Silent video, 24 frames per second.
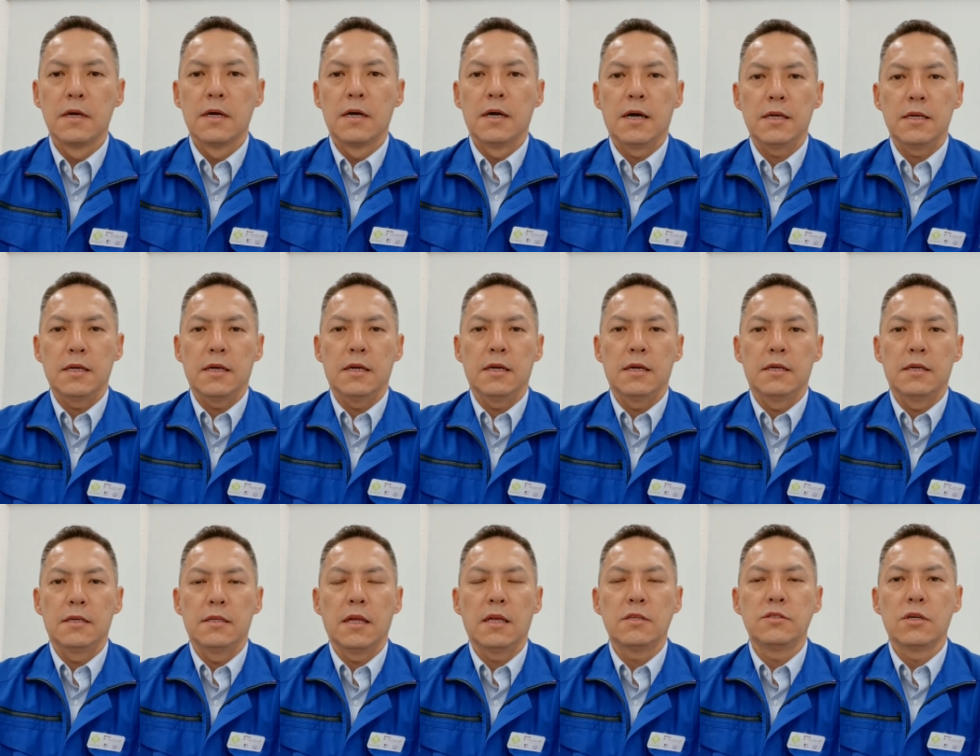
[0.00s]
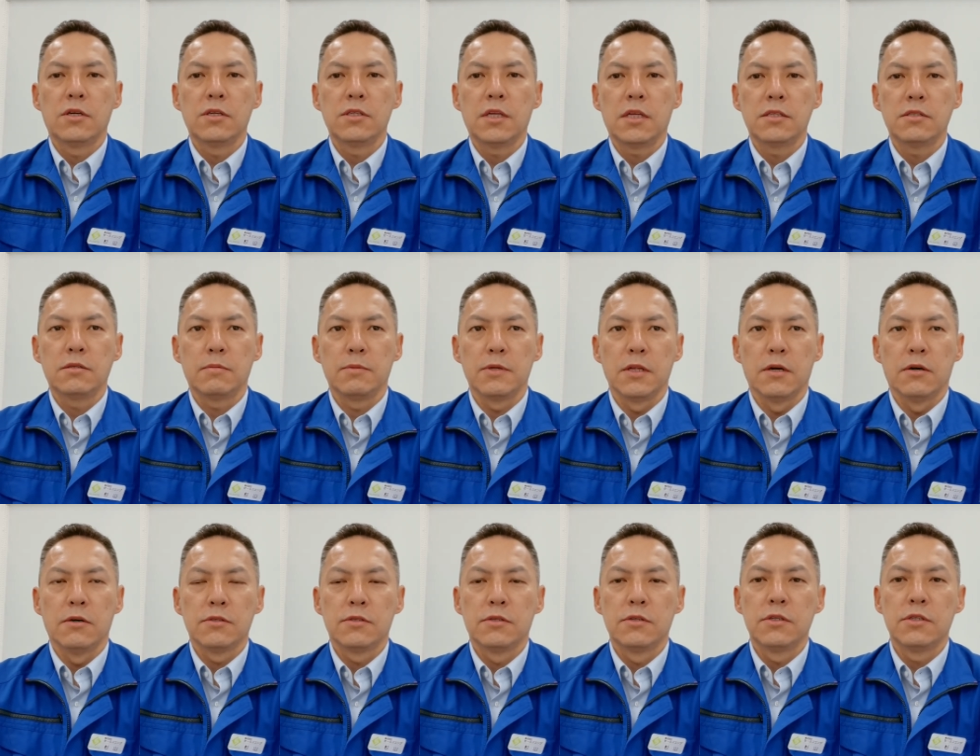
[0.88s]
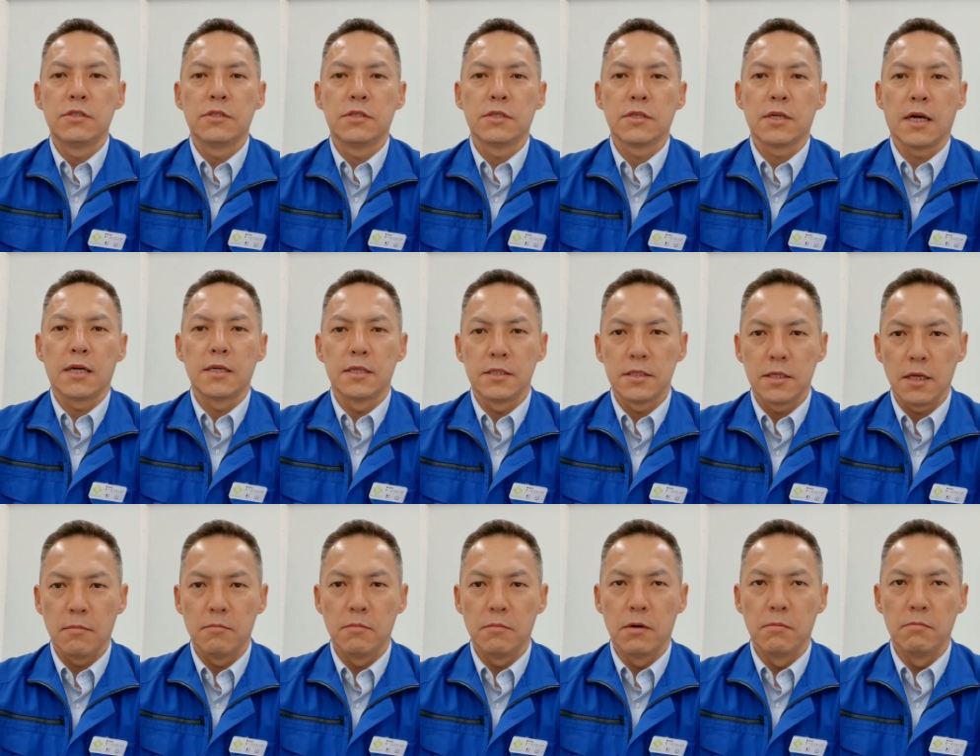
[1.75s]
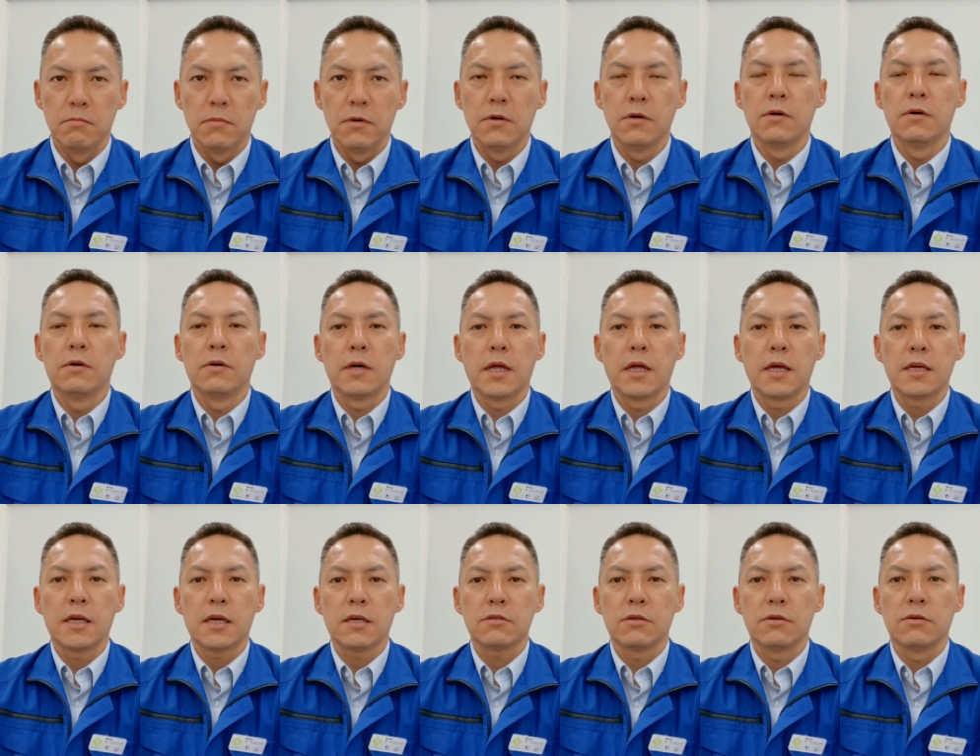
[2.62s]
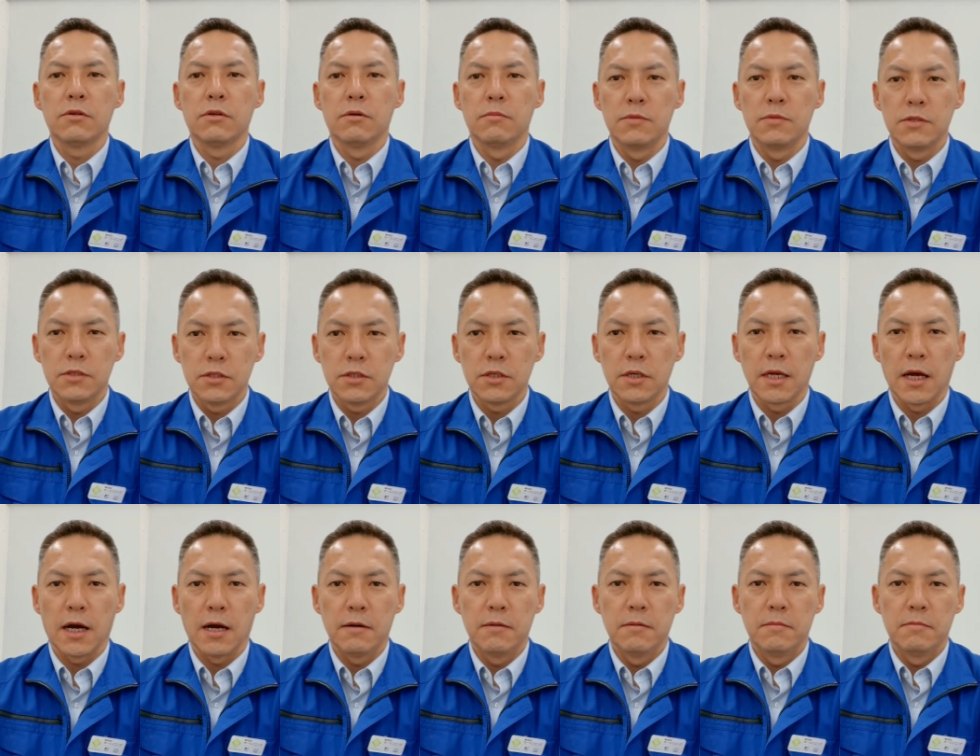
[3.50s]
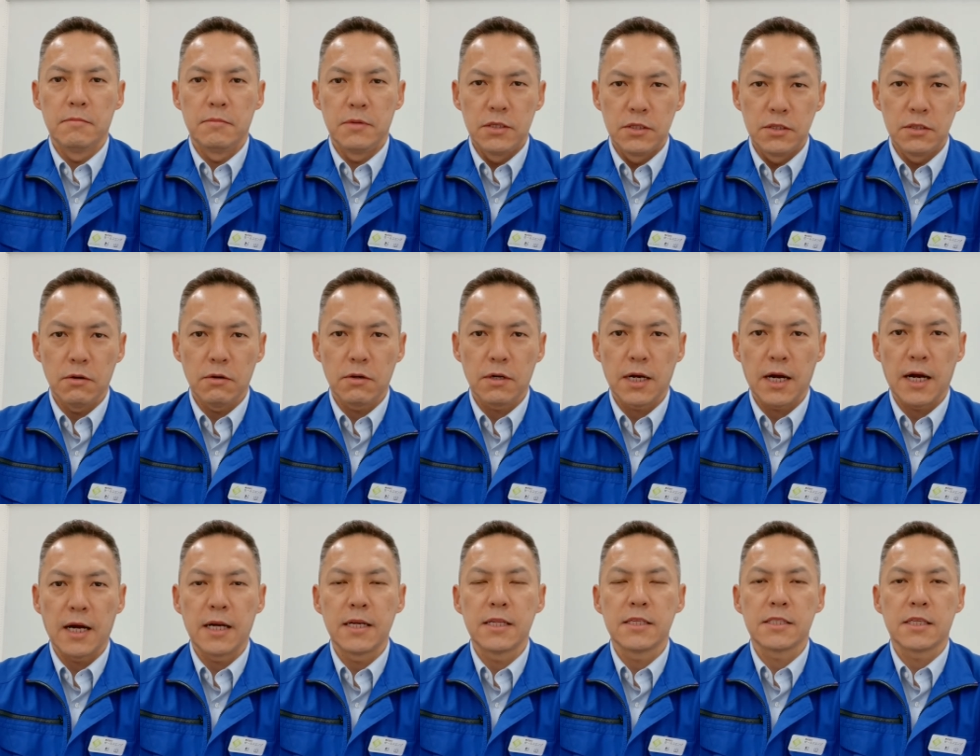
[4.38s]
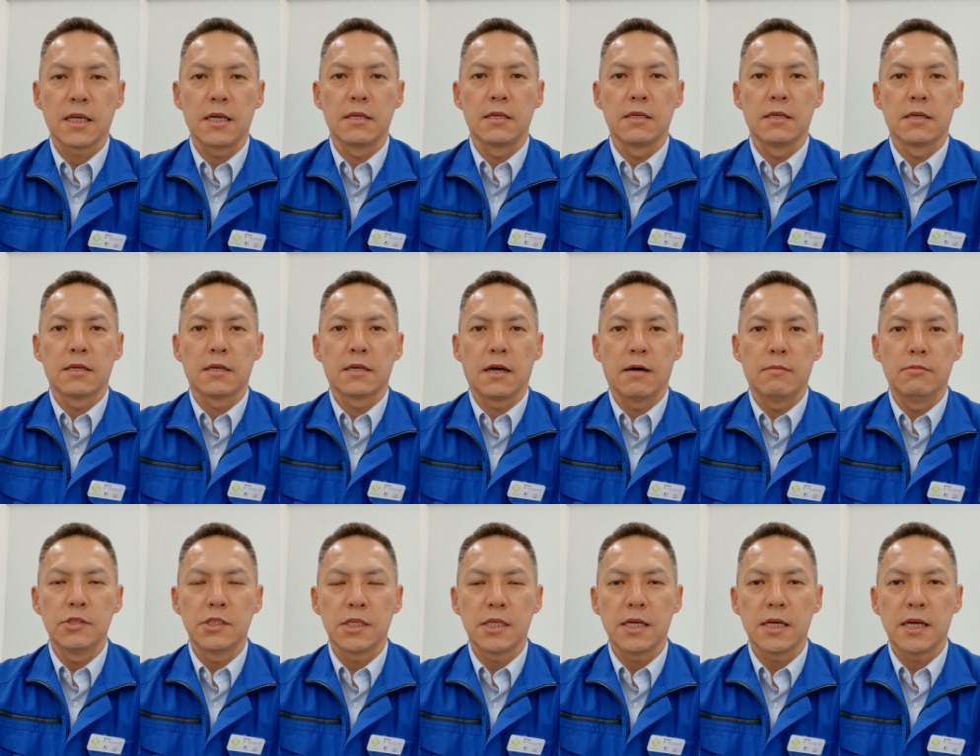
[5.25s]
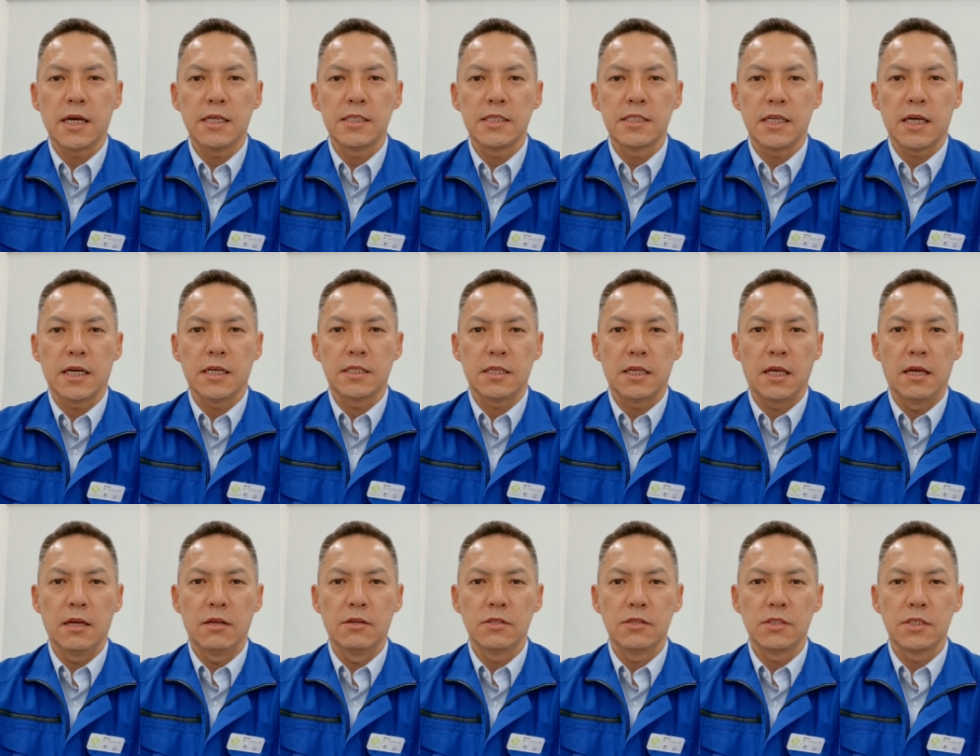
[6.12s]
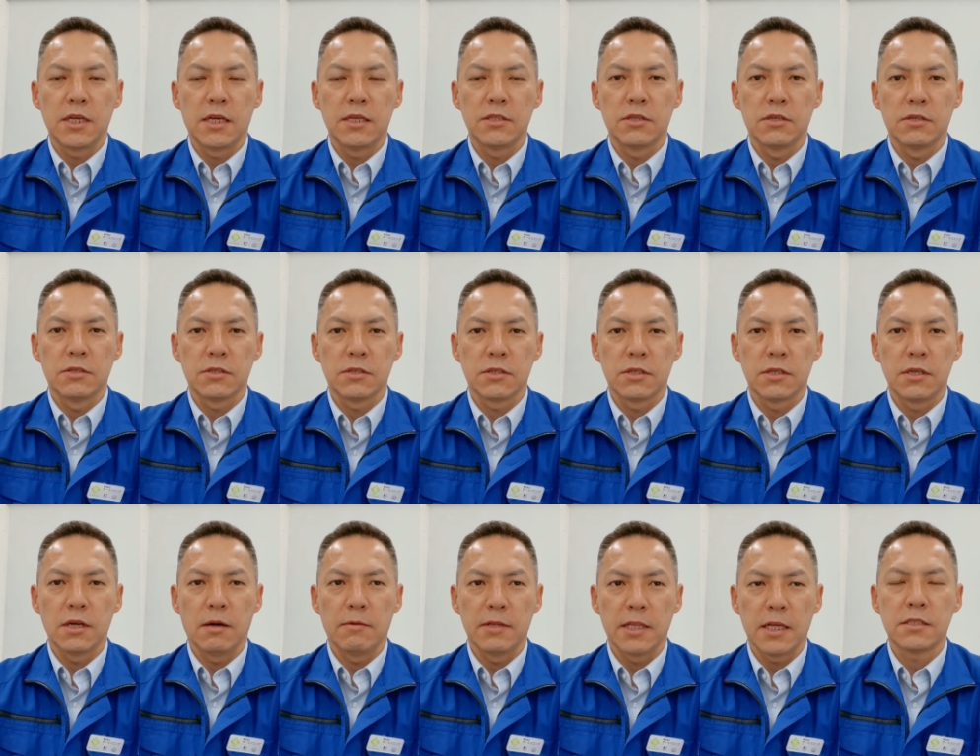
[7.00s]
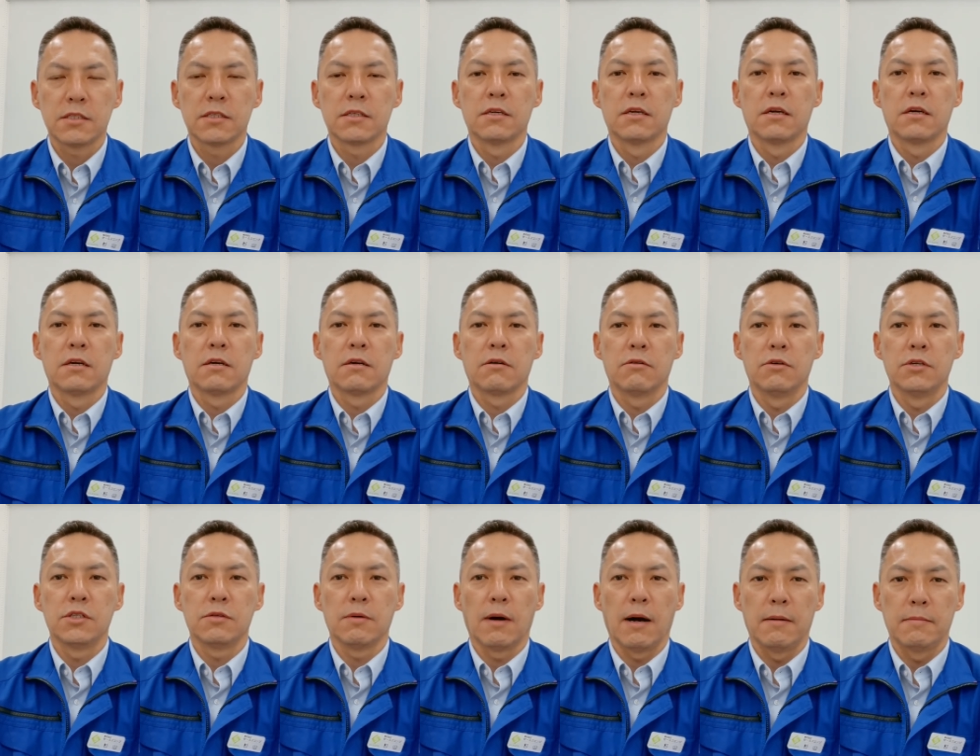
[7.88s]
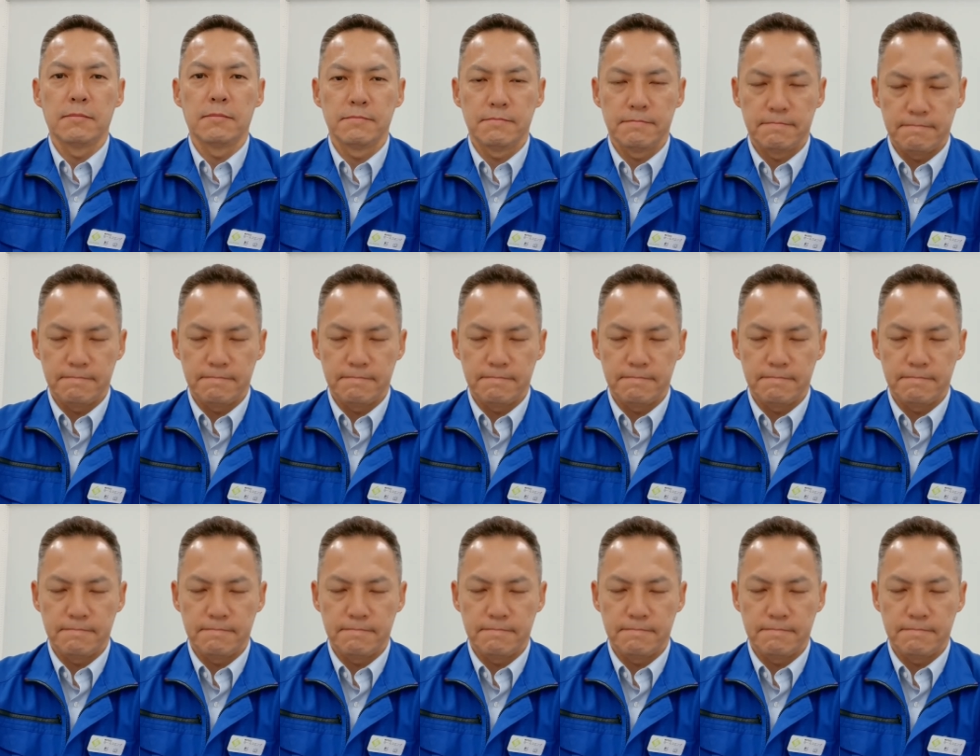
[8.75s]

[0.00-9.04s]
はい、えー、熱処理設備の水質管理専門冷却等の水処理や水のかかりつけ医株式会社セールスエンジンの杉山ですこんにちは